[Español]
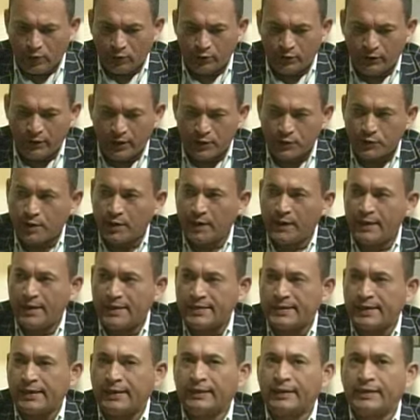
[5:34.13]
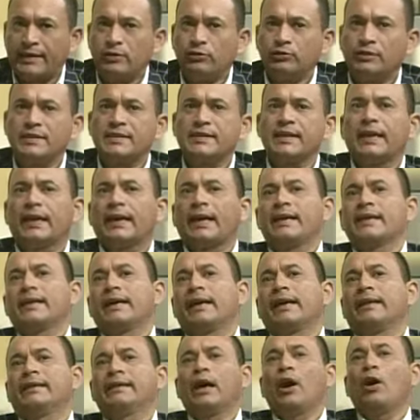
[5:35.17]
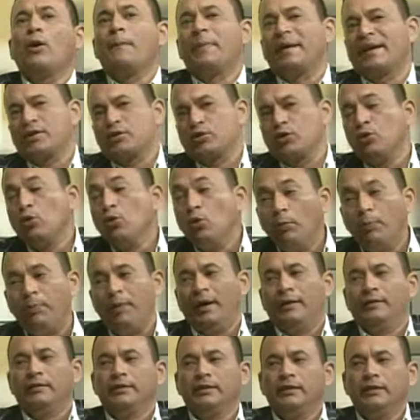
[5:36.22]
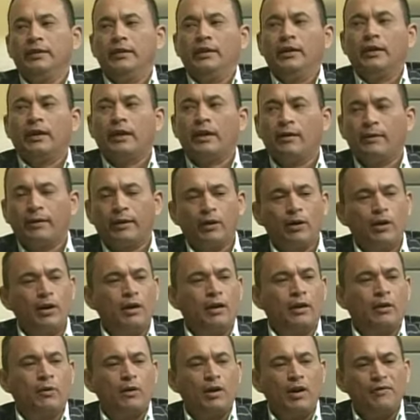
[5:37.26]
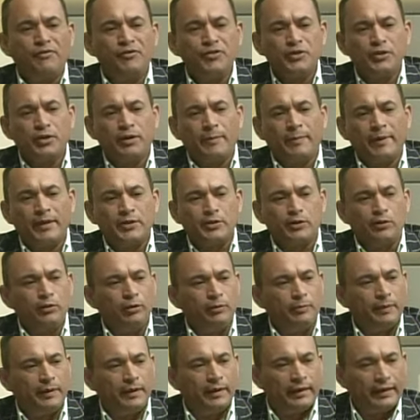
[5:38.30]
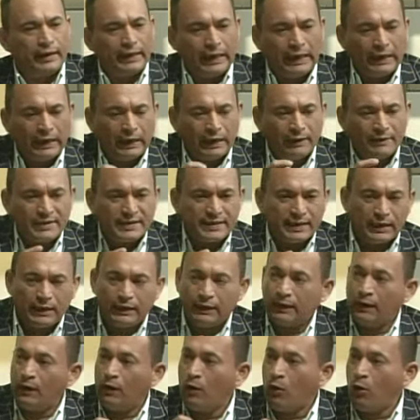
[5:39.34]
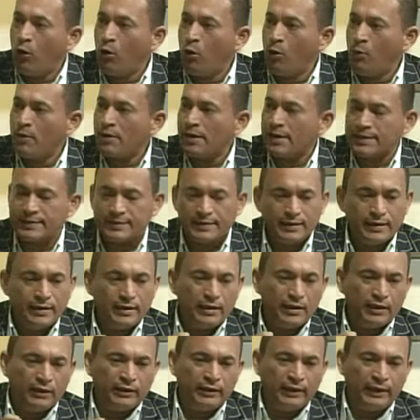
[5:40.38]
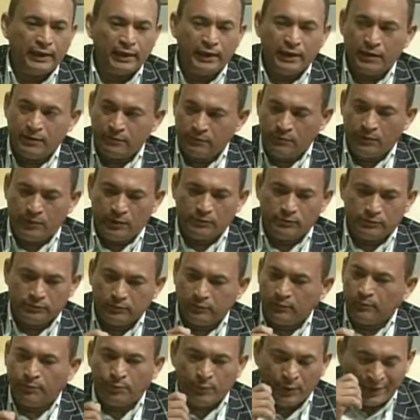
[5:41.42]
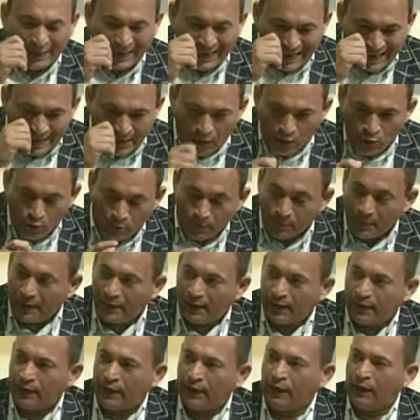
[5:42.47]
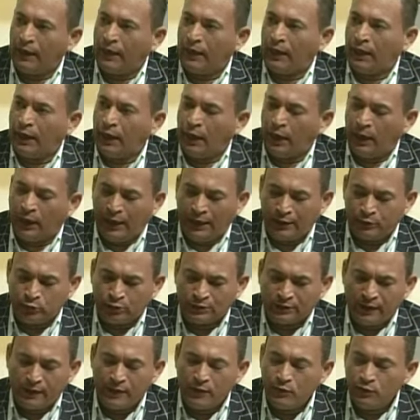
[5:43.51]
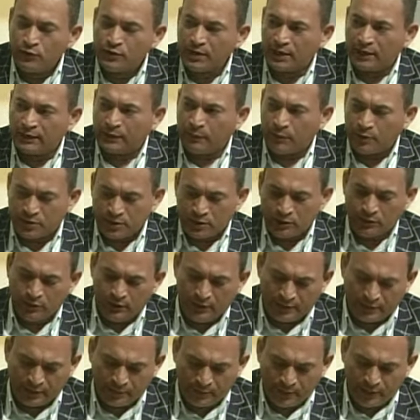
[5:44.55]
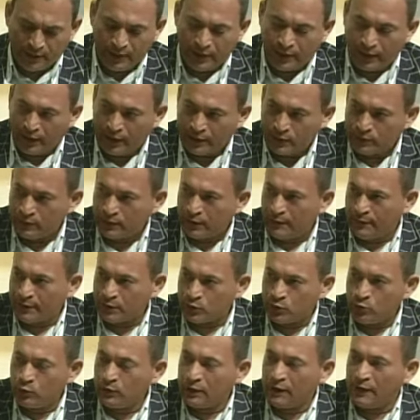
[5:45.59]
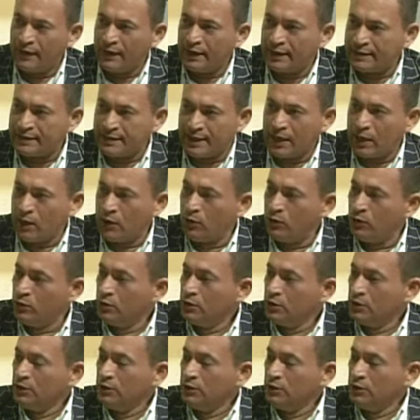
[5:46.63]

coordinaciones de la Secretaría de Justicia en la calle, está Operación Lupa. ¿Cuál es la función de la Operación Lupa? Es revisar las obras, de ponerle la lupa a, a, todas estas denuncias que estamos haciendo en el tema de escaso de la basura, del aseo,